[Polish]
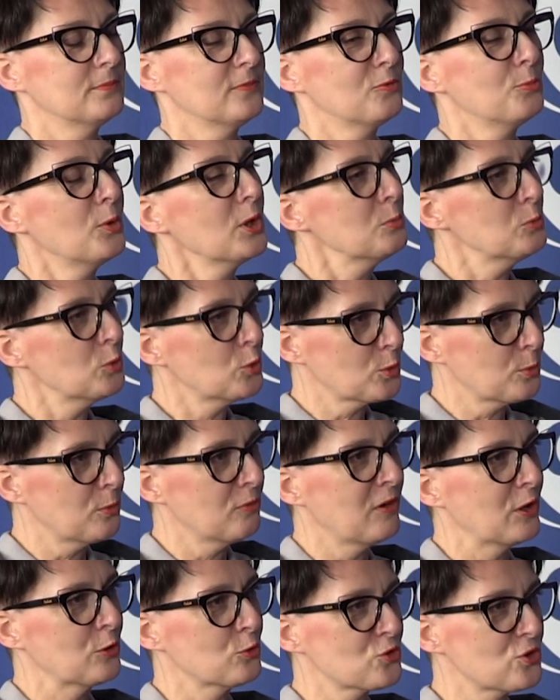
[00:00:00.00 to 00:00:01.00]
w moim
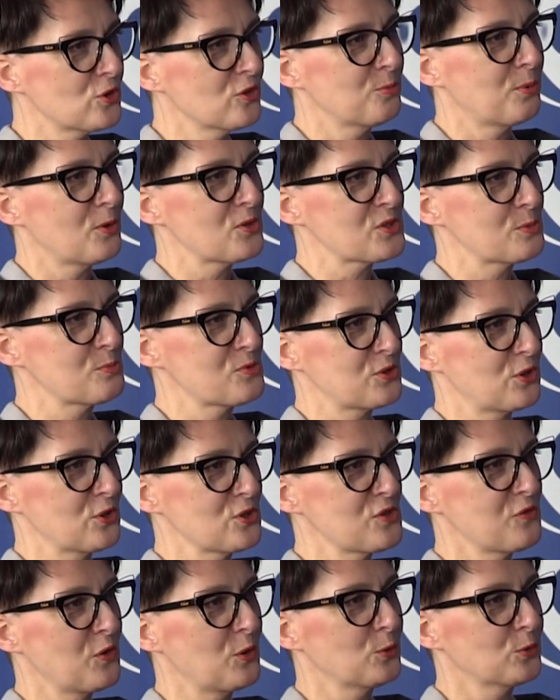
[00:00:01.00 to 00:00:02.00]
ugrupowaniu, czyli w Polskim
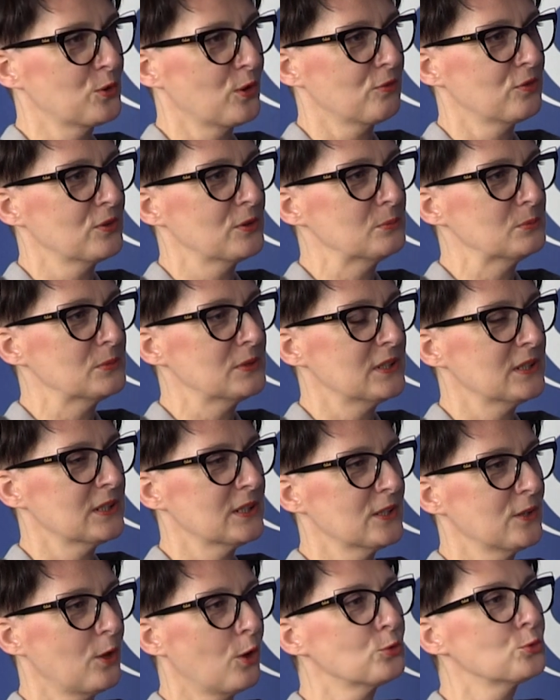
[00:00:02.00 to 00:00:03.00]
Stronnictwie Ludowym,
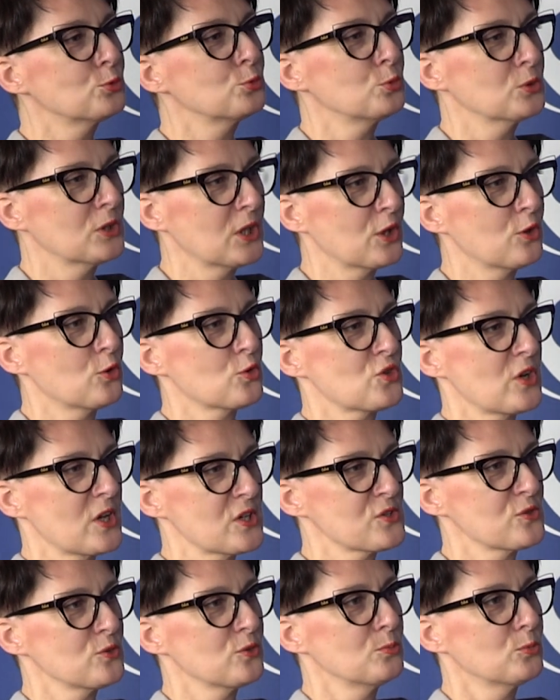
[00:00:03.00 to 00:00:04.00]
od długiego
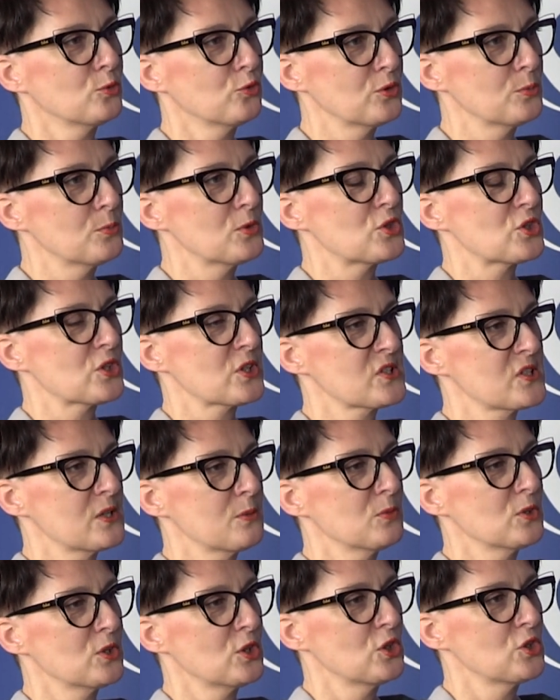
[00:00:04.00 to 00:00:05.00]
czasu mówimy, że
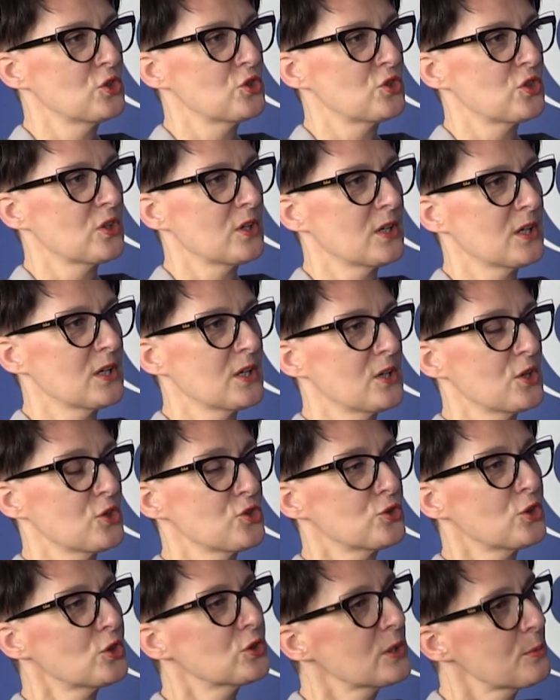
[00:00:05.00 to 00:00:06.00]
chcemy iść
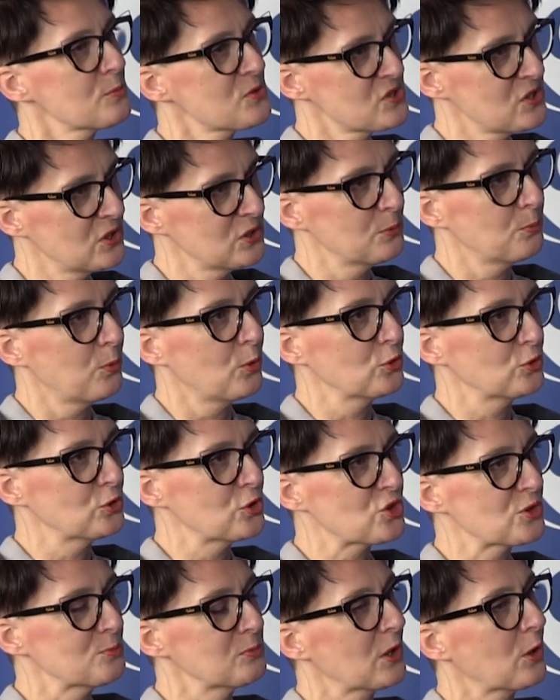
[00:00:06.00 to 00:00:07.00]
środkiem sceny
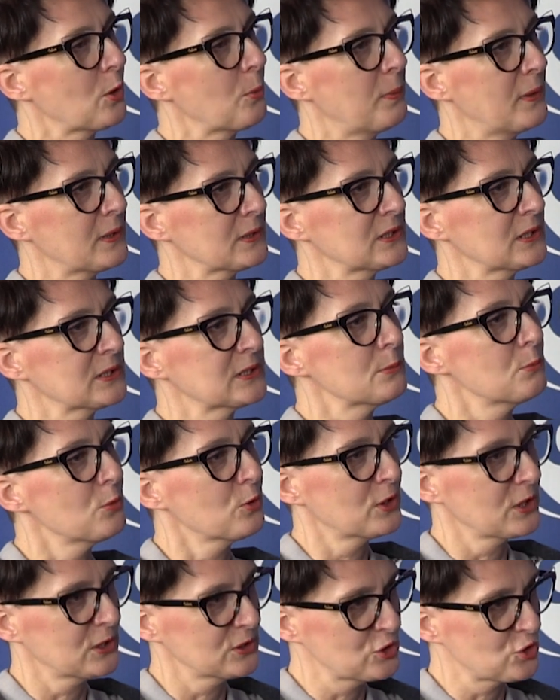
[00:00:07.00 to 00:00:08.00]
politycznej jako partia
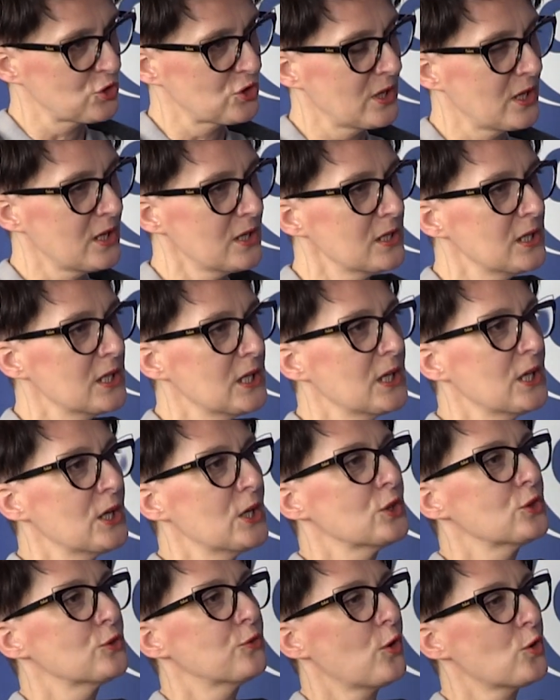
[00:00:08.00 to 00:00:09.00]
demokratyczna,
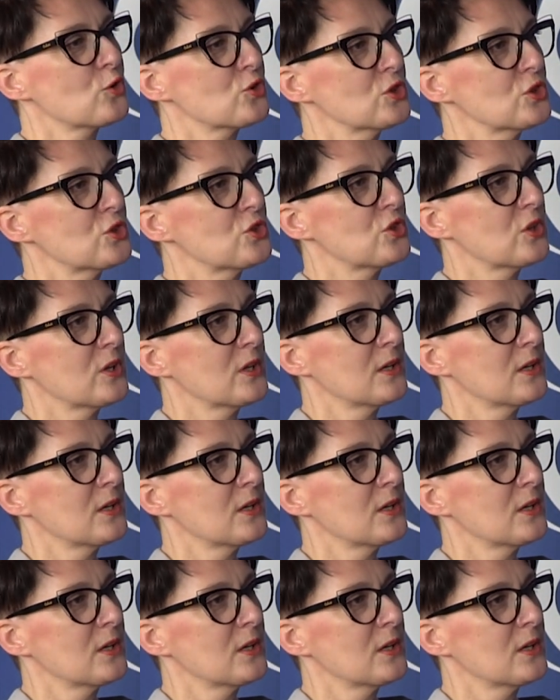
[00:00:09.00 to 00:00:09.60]
tworzyć